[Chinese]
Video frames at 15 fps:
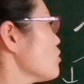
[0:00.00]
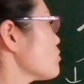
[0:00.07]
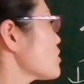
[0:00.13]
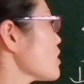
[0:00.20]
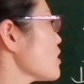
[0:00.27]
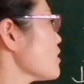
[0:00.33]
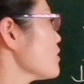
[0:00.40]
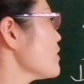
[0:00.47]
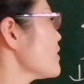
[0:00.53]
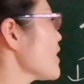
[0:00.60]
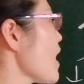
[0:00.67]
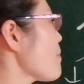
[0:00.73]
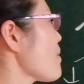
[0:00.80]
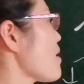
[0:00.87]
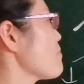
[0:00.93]
这个下
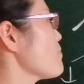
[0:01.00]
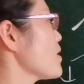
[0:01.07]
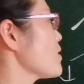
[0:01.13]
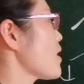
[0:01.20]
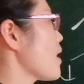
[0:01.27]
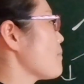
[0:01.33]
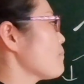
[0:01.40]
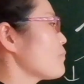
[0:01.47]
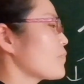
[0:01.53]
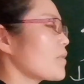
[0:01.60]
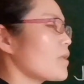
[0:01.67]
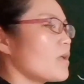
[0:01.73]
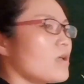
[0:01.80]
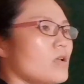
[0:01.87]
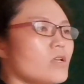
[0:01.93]
半边呢，
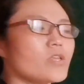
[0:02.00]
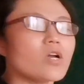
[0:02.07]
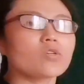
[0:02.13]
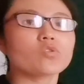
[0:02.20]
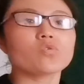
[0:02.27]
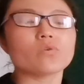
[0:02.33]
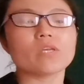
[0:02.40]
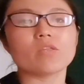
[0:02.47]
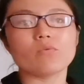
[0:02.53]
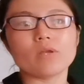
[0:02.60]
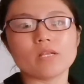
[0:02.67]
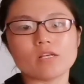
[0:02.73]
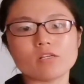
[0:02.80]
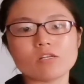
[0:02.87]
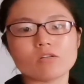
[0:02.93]
要注意的
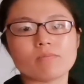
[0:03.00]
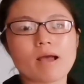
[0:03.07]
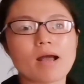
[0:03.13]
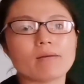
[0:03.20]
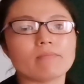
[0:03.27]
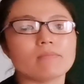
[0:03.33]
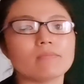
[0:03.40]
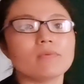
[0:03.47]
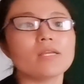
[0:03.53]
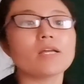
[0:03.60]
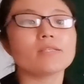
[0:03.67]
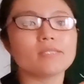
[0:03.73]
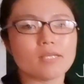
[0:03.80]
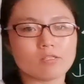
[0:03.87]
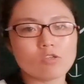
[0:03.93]
问题是什么？要
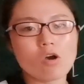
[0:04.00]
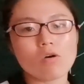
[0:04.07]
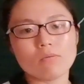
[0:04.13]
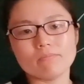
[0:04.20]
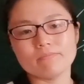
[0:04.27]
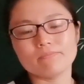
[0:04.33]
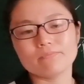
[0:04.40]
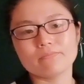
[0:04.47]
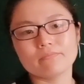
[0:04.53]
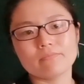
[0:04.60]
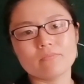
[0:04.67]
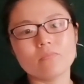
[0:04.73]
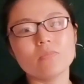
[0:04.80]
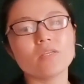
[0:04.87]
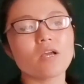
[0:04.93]
紧凑，
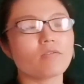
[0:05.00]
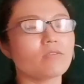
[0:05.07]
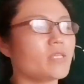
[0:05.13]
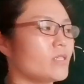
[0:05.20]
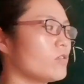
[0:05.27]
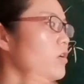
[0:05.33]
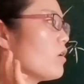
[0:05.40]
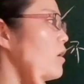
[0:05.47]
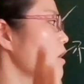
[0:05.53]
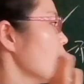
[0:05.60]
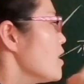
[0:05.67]
要紧凑。